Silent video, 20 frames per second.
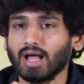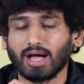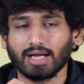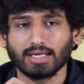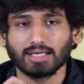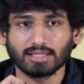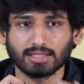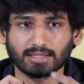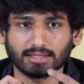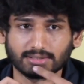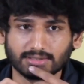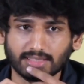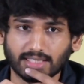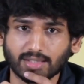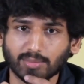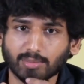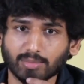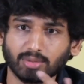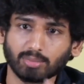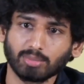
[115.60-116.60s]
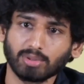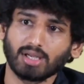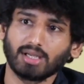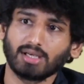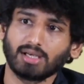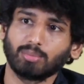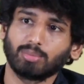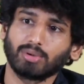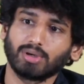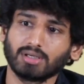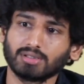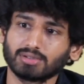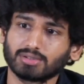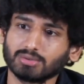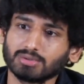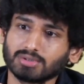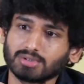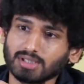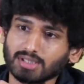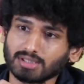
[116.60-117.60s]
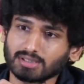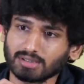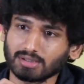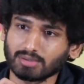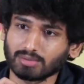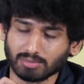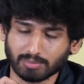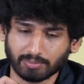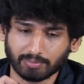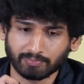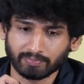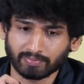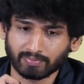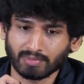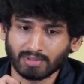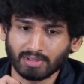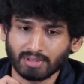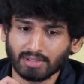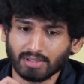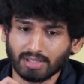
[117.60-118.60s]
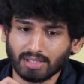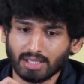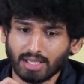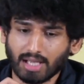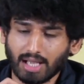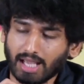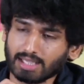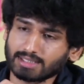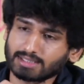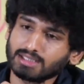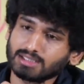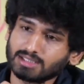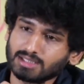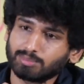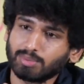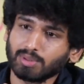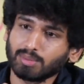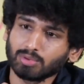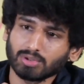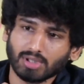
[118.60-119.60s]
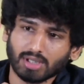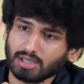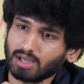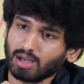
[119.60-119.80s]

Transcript: ఆయన సెట్ మీద మీరు ఆయన ఎప్పుడైనా చూస్తే అసలు యాక్షన్ చెప్పే ముందు ఆయన